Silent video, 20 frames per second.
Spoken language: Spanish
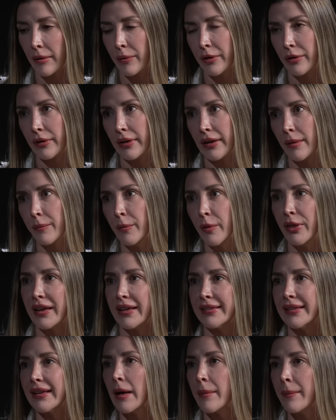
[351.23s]
bueno, que éramos
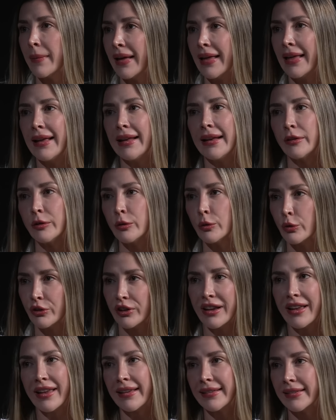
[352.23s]
de esa camada, de la
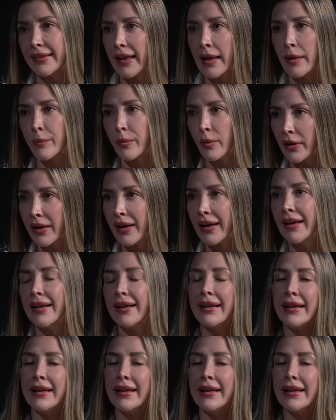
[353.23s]
industria, de esa época,